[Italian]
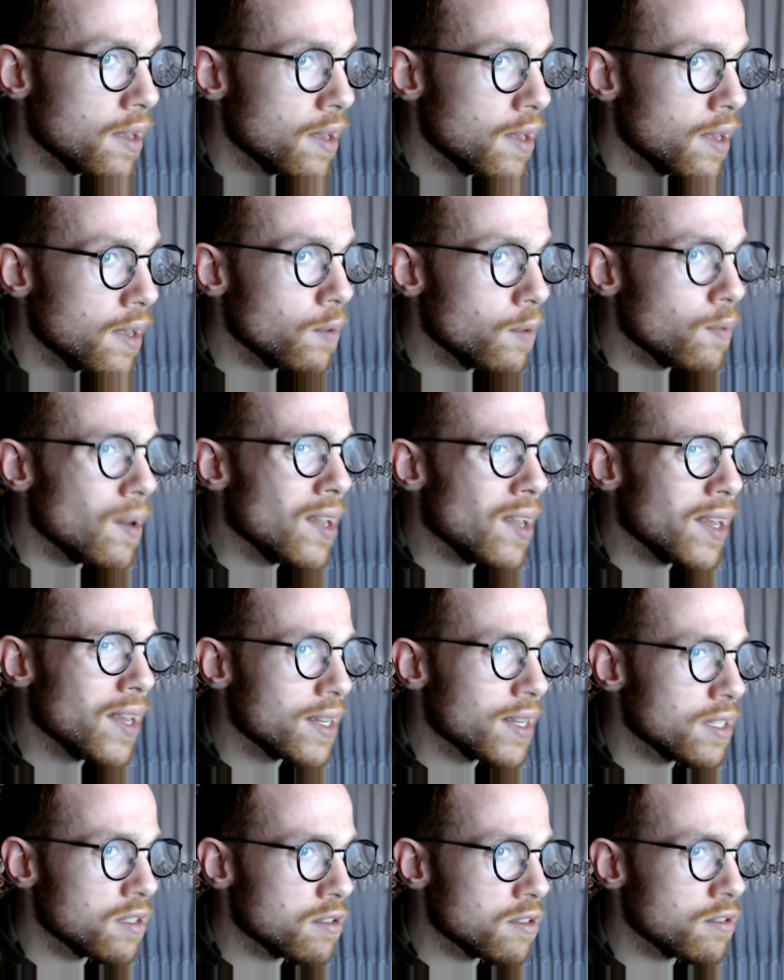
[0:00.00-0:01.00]
In quale
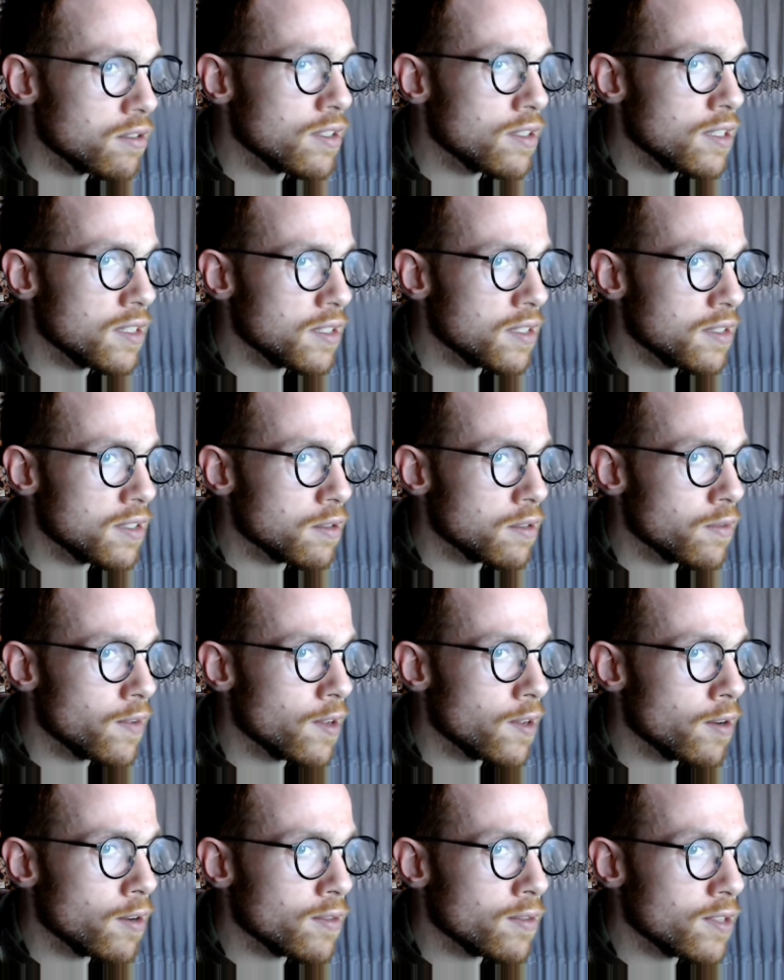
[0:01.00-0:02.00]
canzone di Tiziano
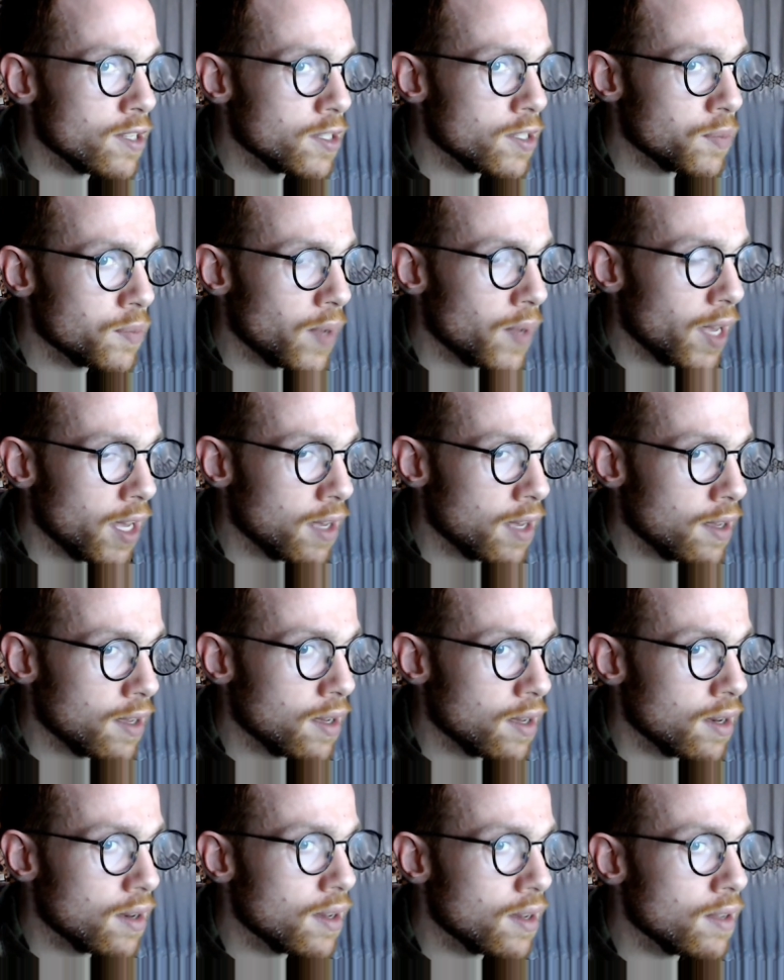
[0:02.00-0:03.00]
Ferro ti
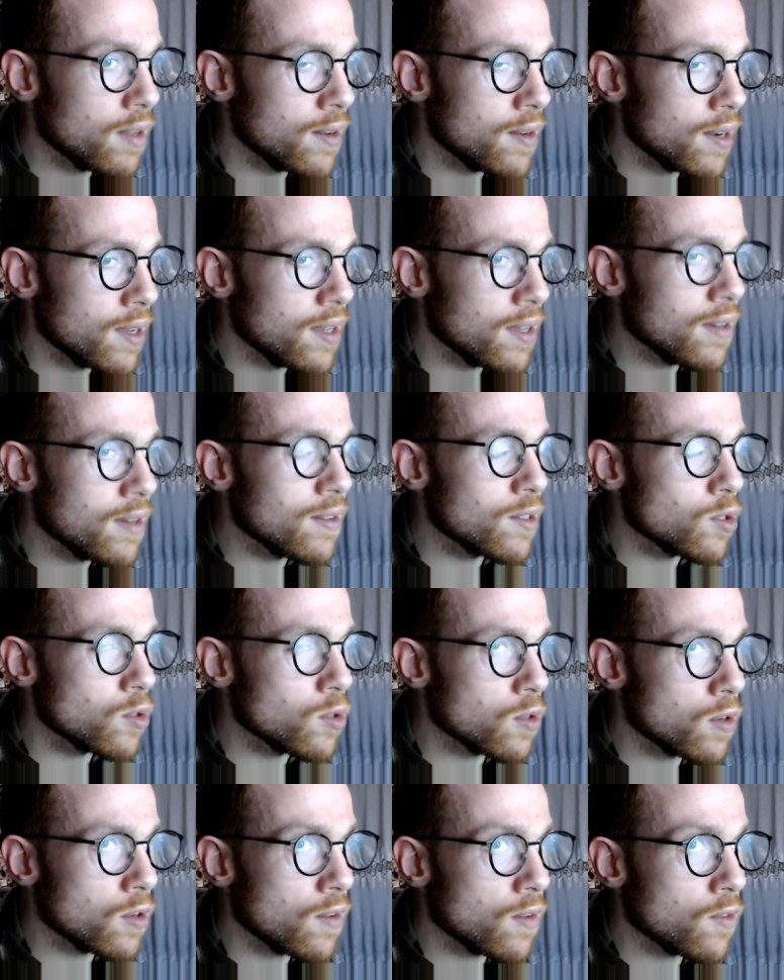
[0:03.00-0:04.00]
rispecchi? Allora, io
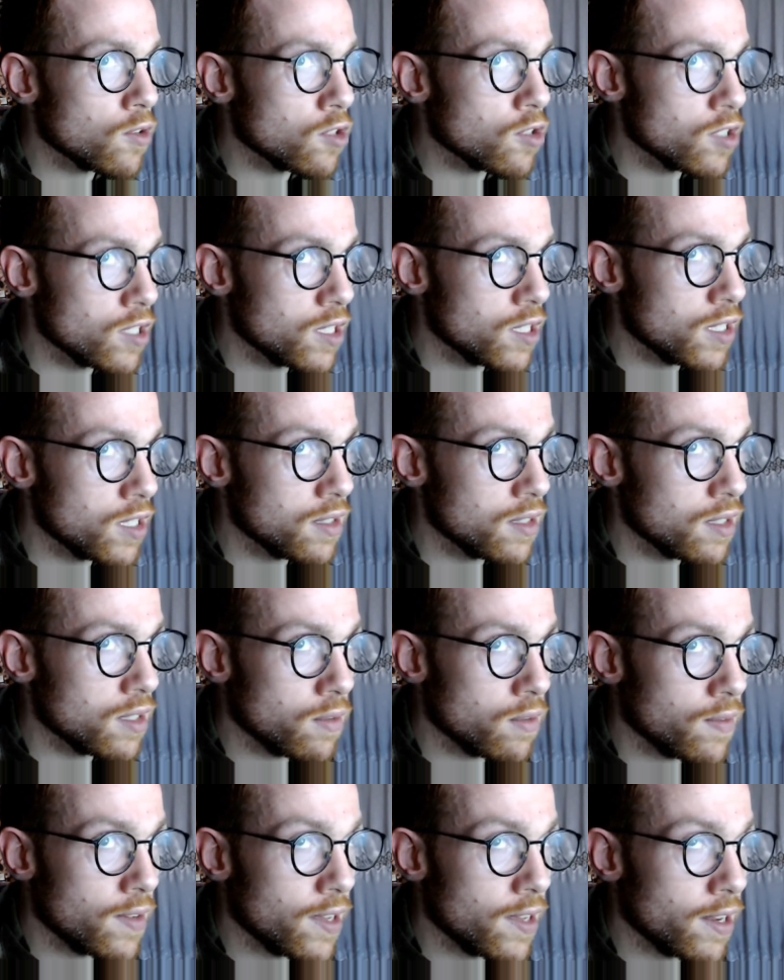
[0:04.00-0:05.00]
adoro la voce di
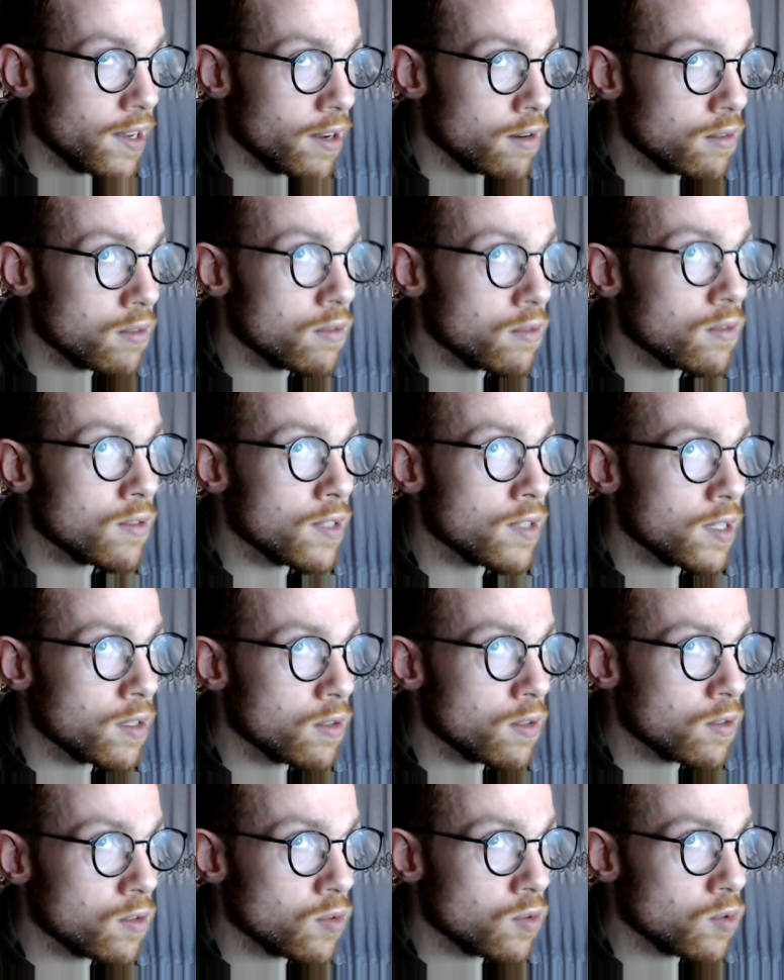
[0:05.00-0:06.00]
Tiziano Ferro, non le
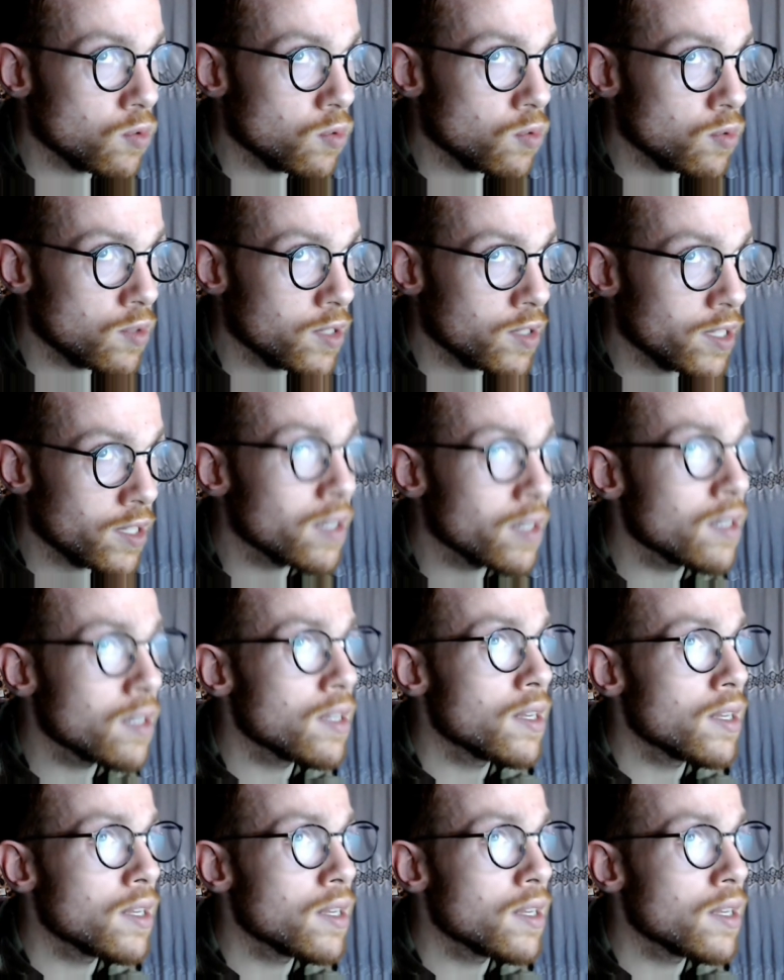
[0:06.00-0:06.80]
conosco tutte.